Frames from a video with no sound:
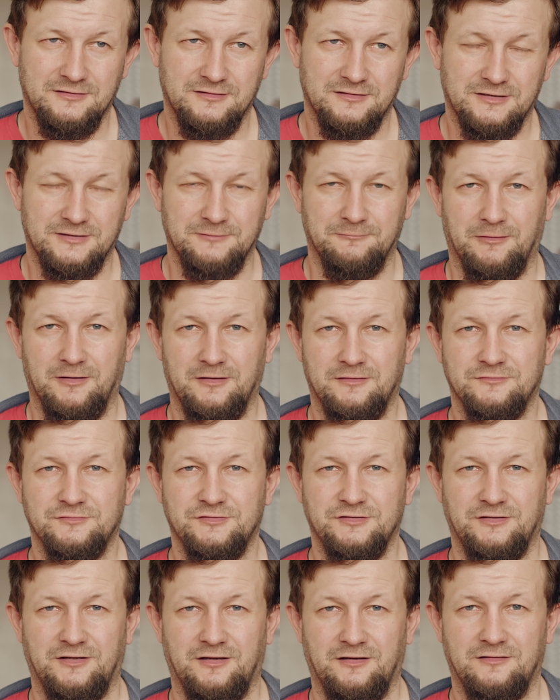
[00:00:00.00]
Chyba,
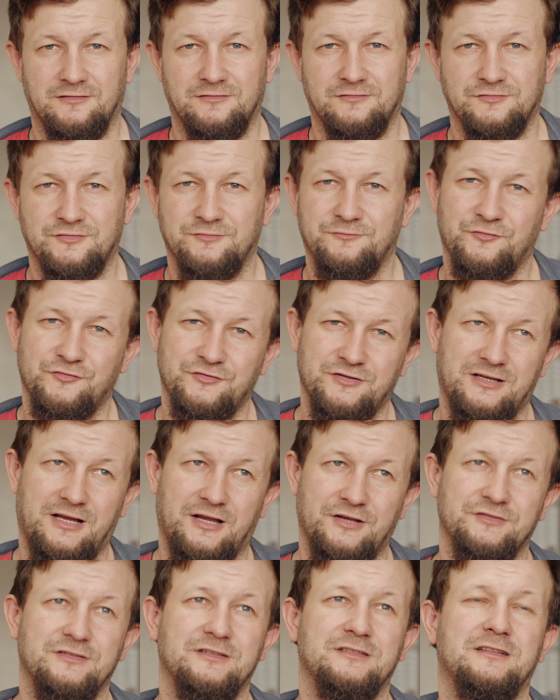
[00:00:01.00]
czy nie? Czy może
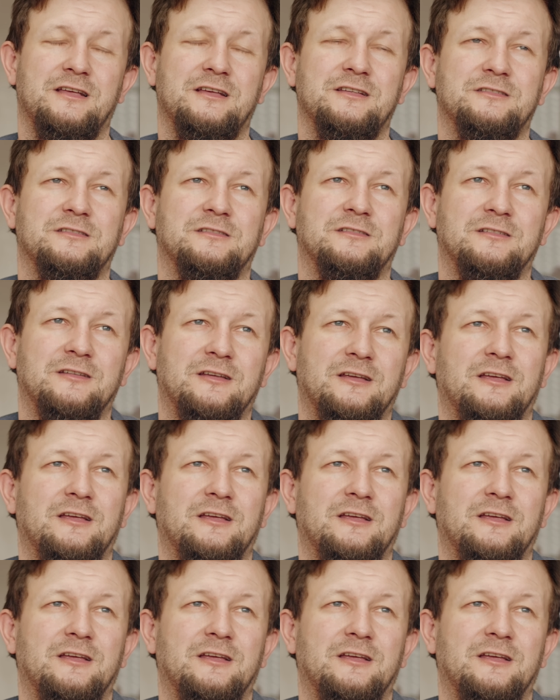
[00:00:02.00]
każdy z nas